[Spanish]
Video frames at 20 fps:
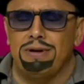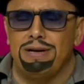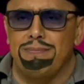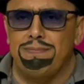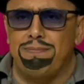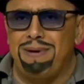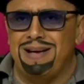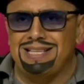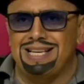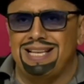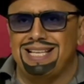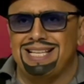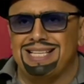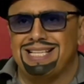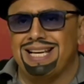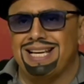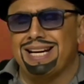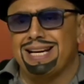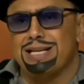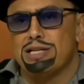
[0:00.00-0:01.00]
y pasa de
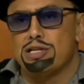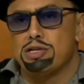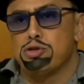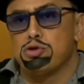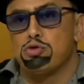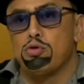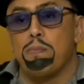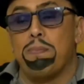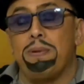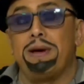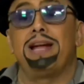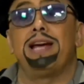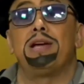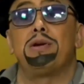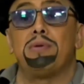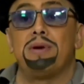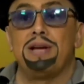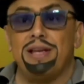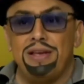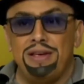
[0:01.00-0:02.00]
ser el super
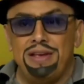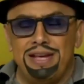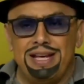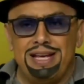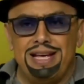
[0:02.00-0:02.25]
héroe